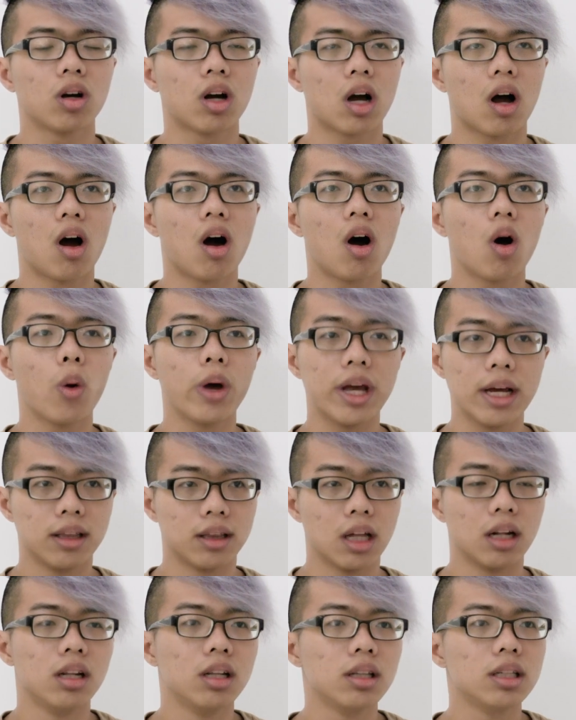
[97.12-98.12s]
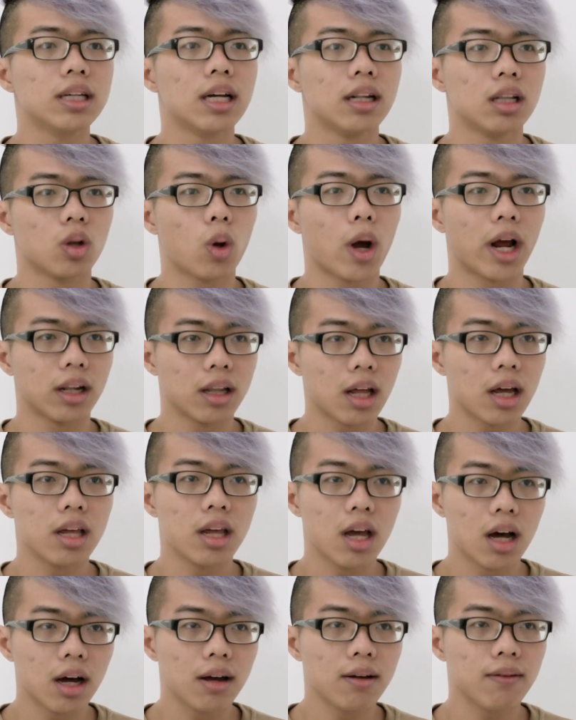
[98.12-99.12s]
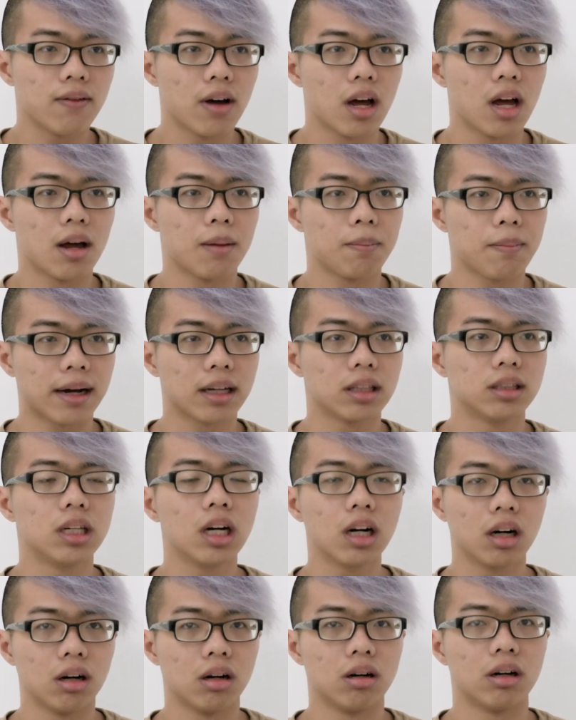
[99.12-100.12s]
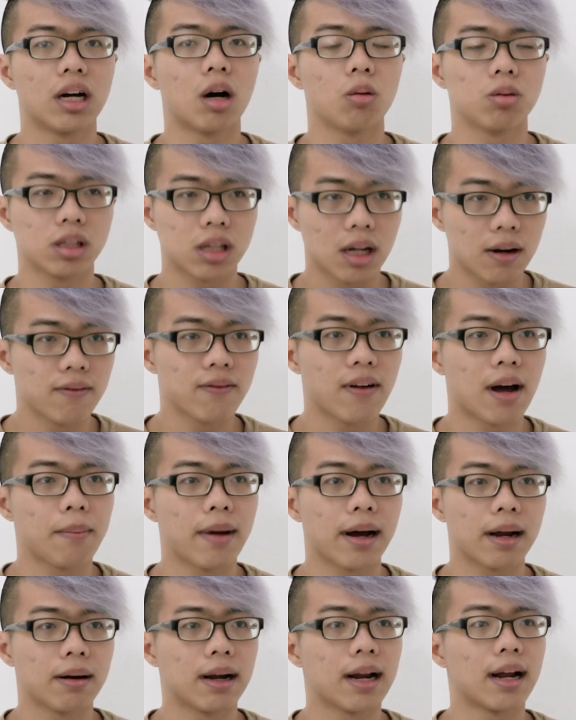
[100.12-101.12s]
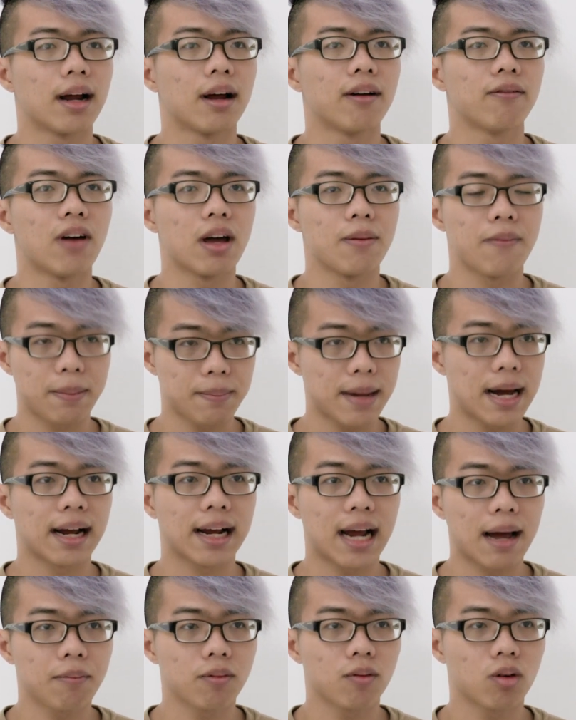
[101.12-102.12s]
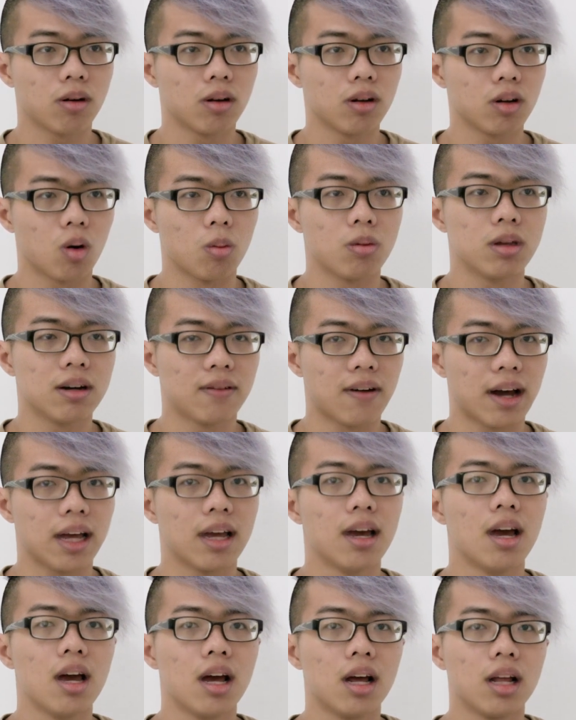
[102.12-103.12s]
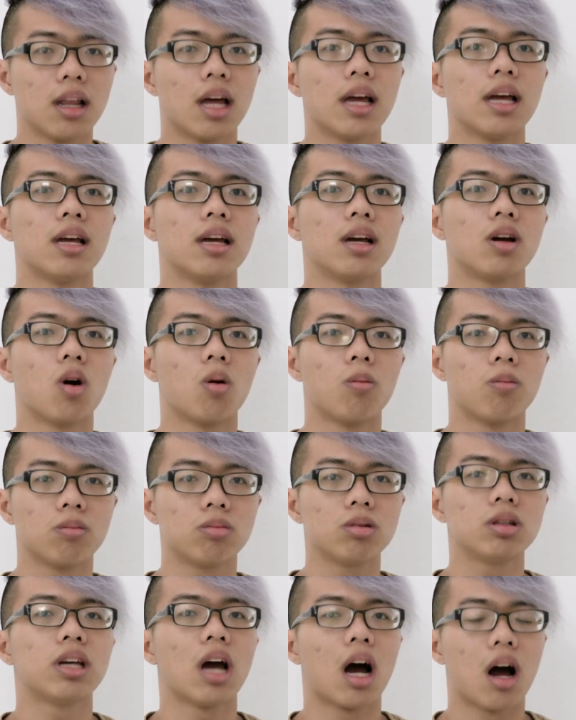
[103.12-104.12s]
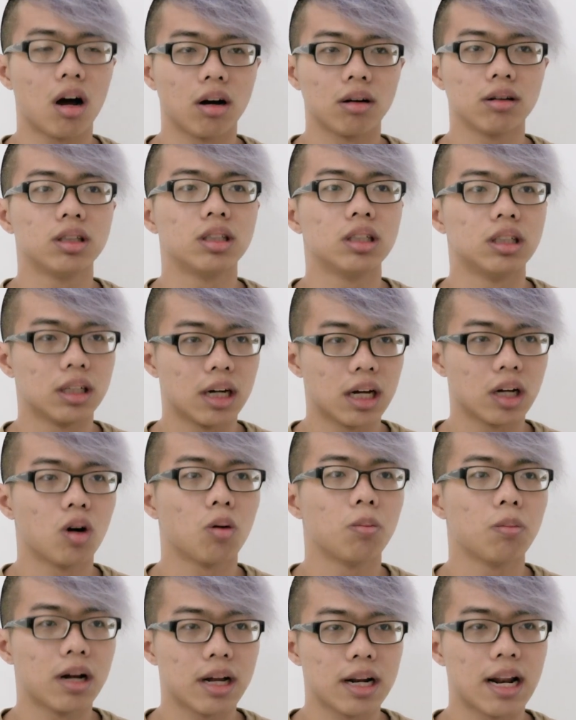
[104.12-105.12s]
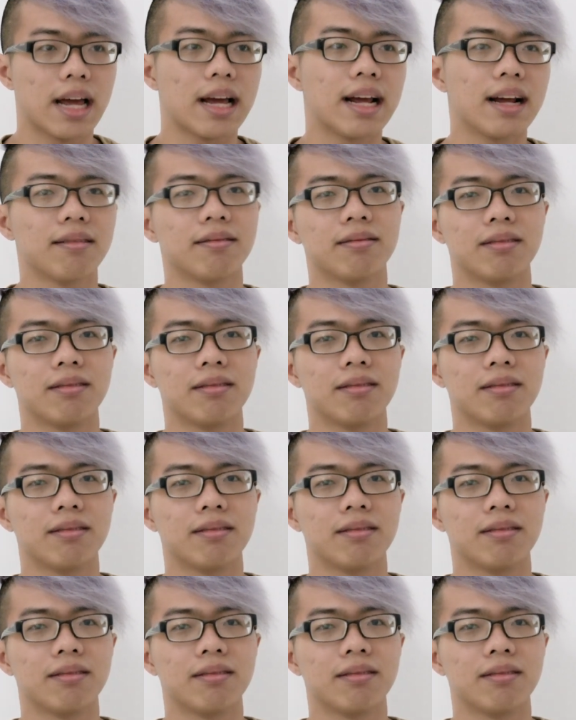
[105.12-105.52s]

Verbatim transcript: có uy tín trên toàn thế giới về mặt chất lượng học sinh và về mặt bằng cấp cũng như vậy. Thì cũng chọn trường Le Cordon Bleu để